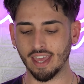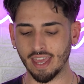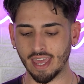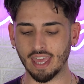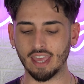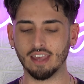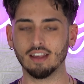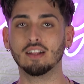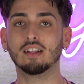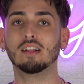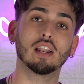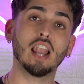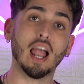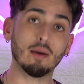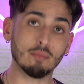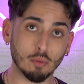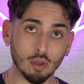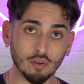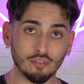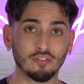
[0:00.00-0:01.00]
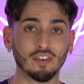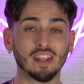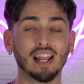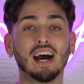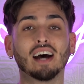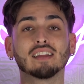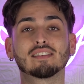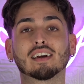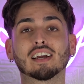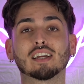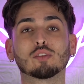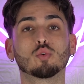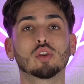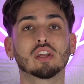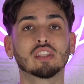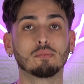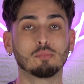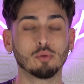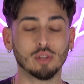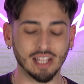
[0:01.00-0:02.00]
e l'ampia più affilata che
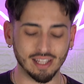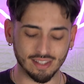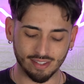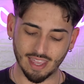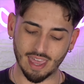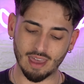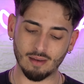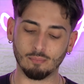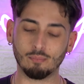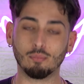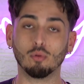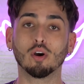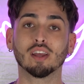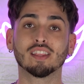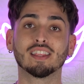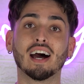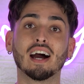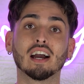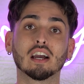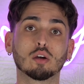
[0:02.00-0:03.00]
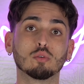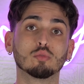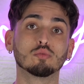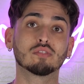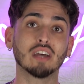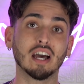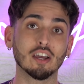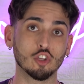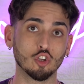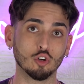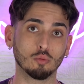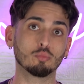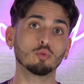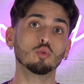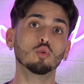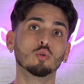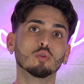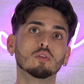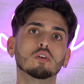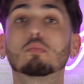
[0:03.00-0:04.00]
dura di più nel tempo ed anche un taglio
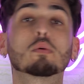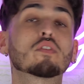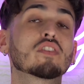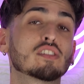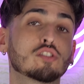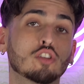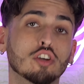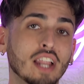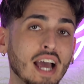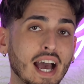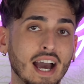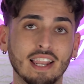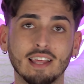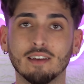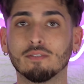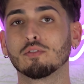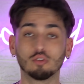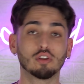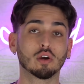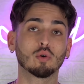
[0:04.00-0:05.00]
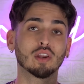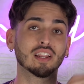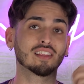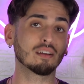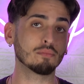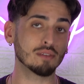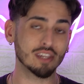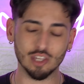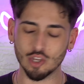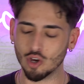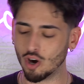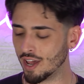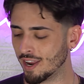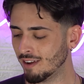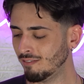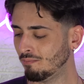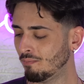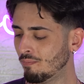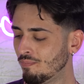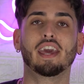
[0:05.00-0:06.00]
più, più professionale di una qualità
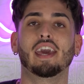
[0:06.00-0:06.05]
migliore.